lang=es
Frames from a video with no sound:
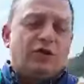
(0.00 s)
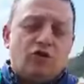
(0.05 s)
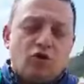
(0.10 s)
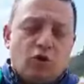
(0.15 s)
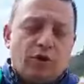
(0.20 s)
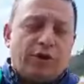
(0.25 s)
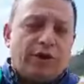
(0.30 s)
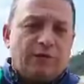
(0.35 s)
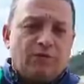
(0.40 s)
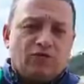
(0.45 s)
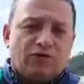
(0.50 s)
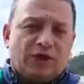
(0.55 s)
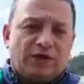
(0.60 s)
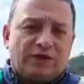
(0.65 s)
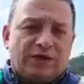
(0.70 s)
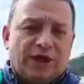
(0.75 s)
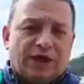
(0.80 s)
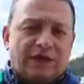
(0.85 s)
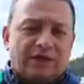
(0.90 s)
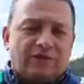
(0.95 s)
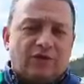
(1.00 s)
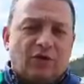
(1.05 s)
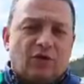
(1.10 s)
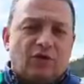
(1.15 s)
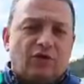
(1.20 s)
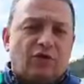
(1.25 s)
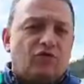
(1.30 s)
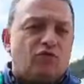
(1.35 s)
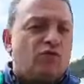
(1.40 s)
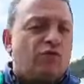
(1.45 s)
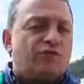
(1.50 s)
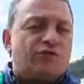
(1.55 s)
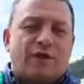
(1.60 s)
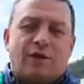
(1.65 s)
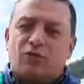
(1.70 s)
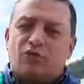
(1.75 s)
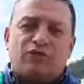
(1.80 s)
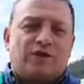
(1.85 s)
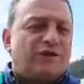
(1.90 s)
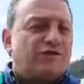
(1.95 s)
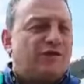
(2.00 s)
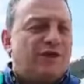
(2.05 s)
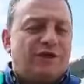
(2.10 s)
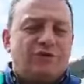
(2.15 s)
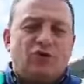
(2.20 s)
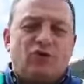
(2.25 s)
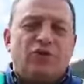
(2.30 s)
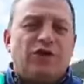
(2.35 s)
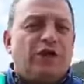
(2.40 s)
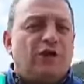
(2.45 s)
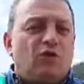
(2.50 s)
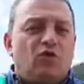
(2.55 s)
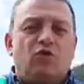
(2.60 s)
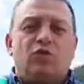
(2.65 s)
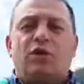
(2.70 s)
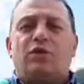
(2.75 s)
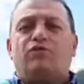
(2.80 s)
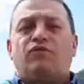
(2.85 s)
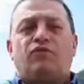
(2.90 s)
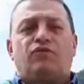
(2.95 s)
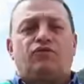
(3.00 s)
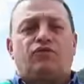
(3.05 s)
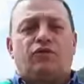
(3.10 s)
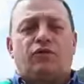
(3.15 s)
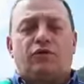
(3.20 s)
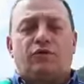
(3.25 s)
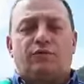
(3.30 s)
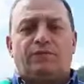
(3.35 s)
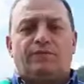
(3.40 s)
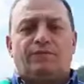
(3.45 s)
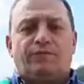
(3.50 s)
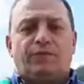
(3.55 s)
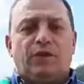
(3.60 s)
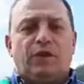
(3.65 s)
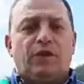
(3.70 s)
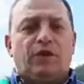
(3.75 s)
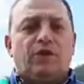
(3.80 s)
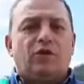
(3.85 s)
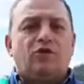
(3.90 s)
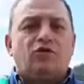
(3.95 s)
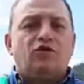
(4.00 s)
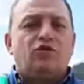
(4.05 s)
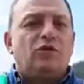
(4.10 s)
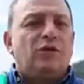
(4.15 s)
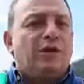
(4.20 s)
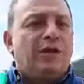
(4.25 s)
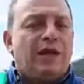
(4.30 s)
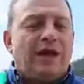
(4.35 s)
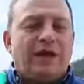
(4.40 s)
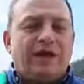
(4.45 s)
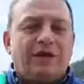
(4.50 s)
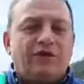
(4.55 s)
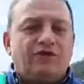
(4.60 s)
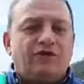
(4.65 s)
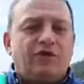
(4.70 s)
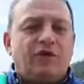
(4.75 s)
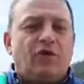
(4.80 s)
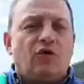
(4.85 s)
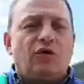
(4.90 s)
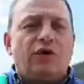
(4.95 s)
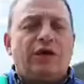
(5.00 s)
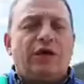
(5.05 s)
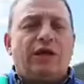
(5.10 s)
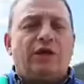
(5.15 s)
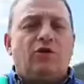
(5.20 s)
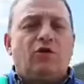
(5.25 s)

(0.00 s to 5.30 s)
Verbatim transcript: no venimos al territorio no estamos haciendo ninguna función. La gestión y el